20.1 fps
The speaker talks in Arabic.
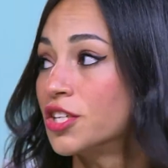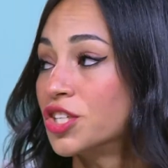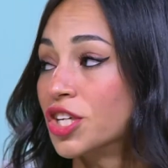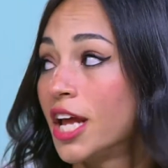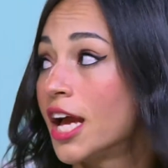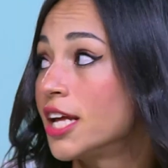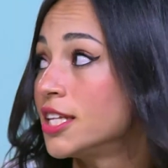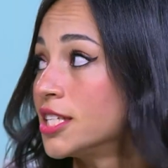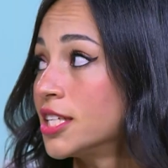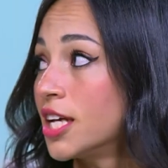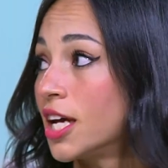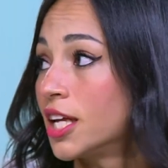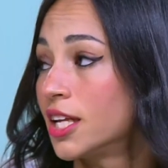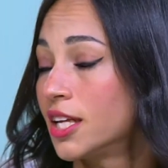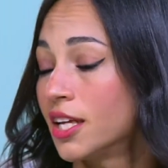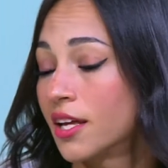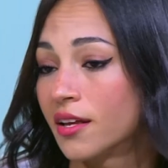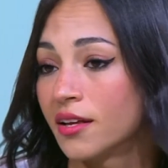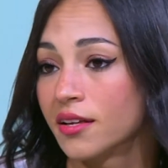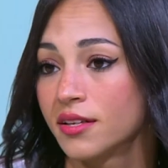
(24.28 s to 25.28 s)
شيلي ان
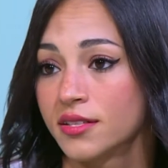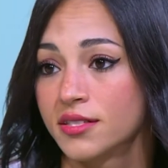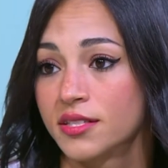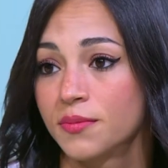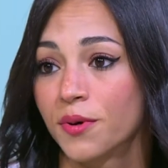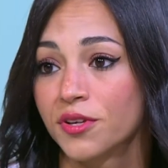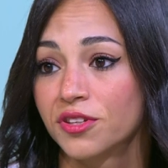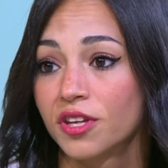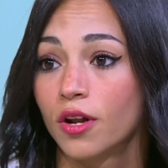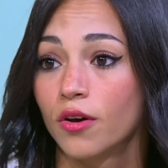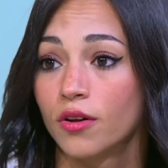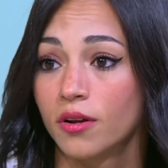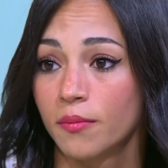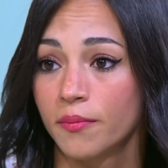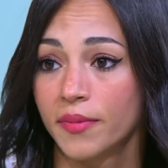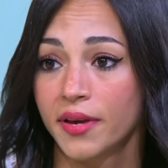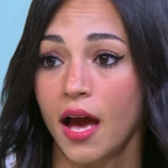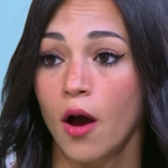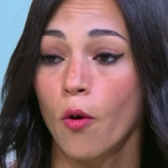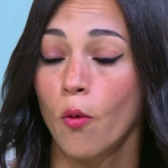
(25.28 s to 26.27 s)
دي دي بطله
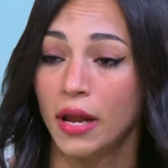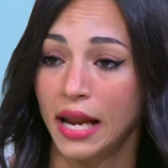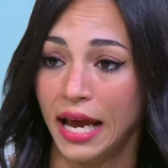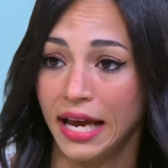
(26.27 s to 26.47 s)
اولمبيه اول